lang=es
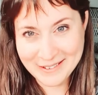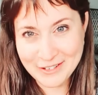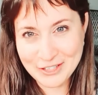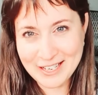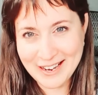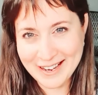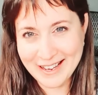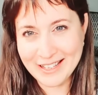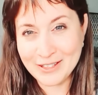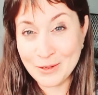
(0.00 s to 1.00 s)
o sea
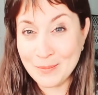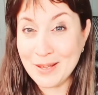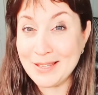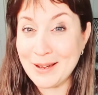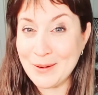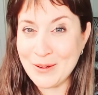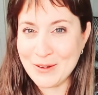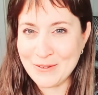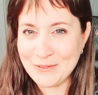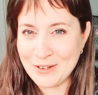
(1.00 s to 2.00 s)
que tómatelo
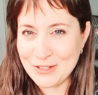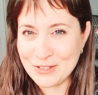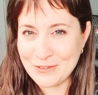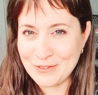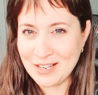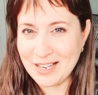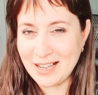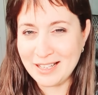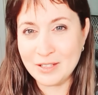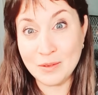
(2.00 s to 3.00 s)
con
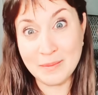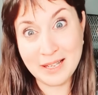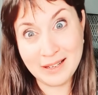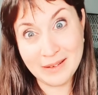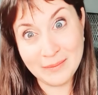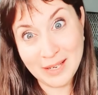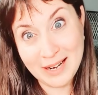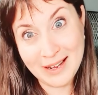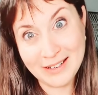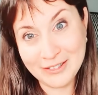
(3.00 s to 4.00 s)
filosofía, toma,
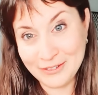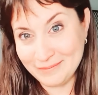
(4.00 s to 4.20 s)
mira, ¿no?